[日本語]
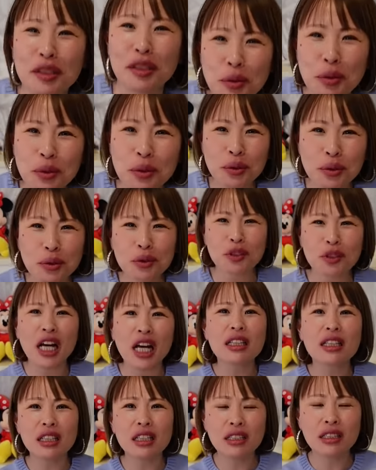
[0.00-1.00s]
そうそうそうそう、
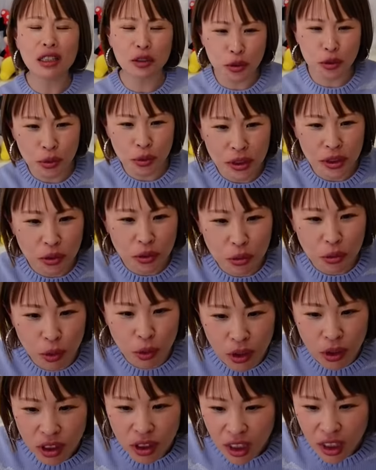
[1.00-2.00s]
簡単楽勝いいと
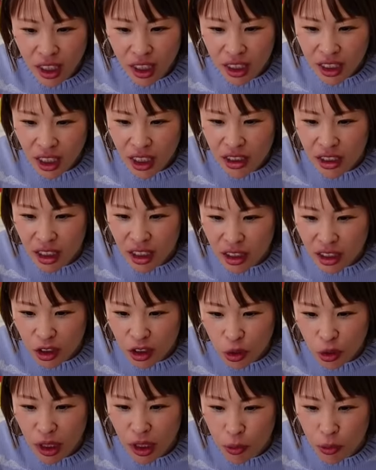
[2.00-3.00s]
思う。簡単
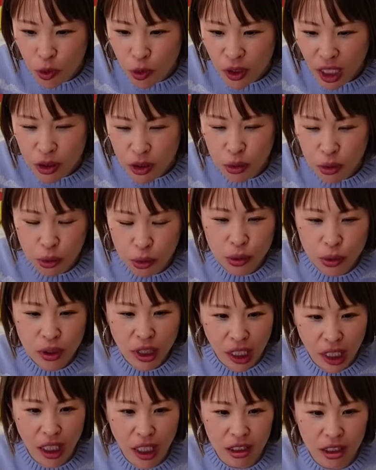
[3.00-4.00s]
とかもう楽勝と
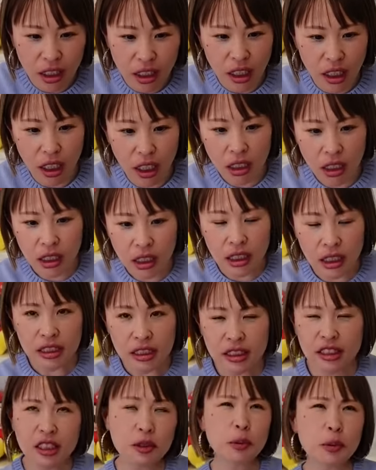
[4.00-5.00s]
か、なんか、
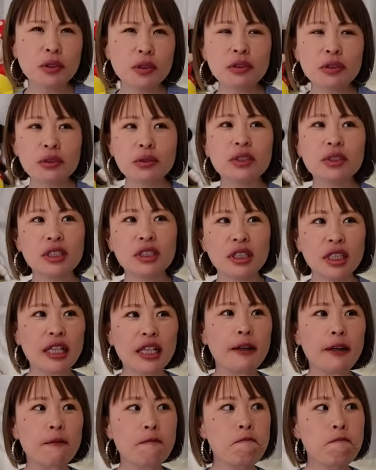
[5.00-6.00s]
自分とし
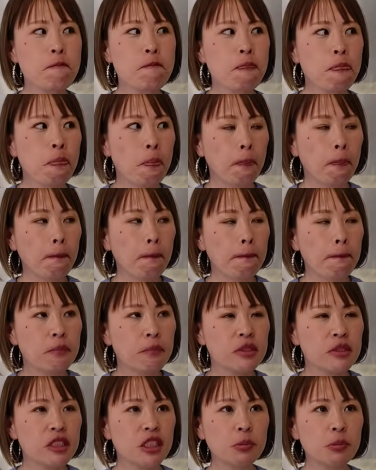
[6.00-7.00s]
て、
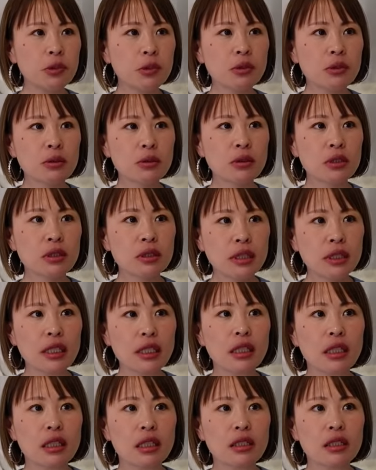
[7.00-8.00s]
自分とし
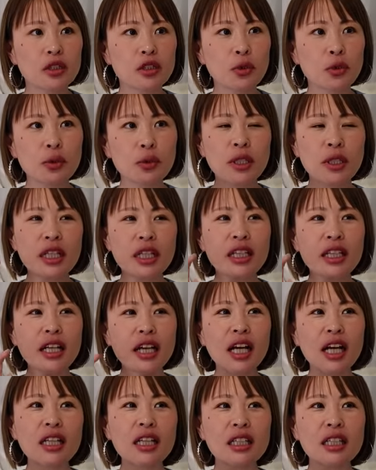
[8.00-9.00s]
て、それで
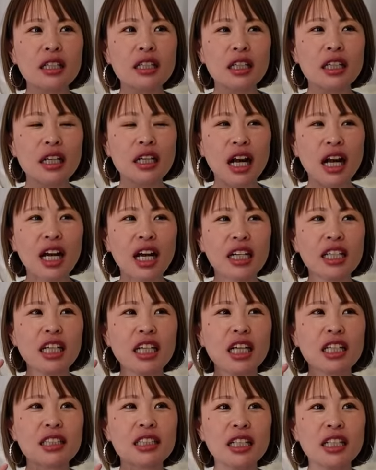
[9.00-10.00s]
あっったらあり
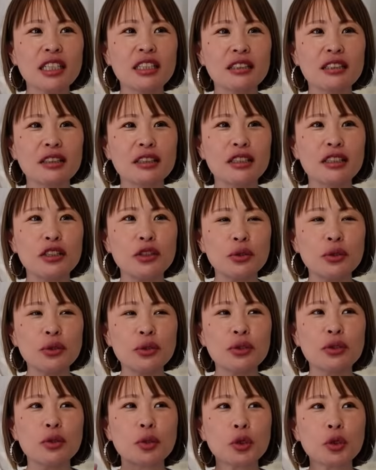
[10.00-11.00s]
がたいってい
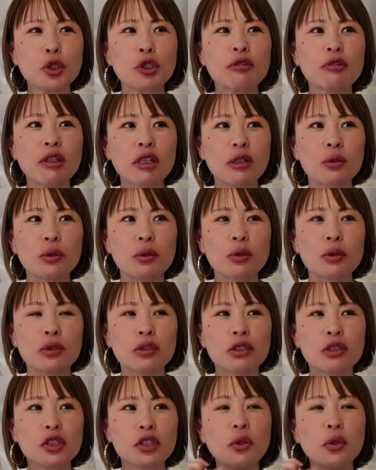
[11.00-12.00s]
う言葉を
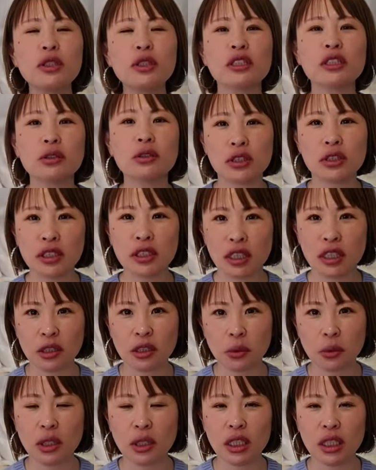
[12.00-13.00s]
チョイスしちゃった
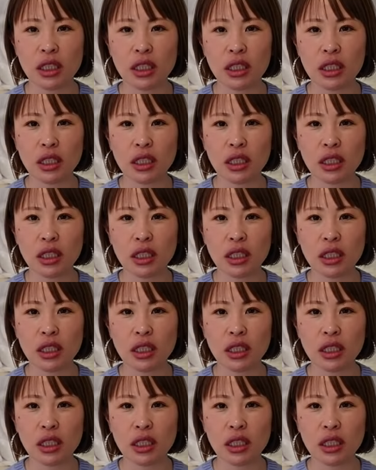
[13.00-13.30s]
方がいい。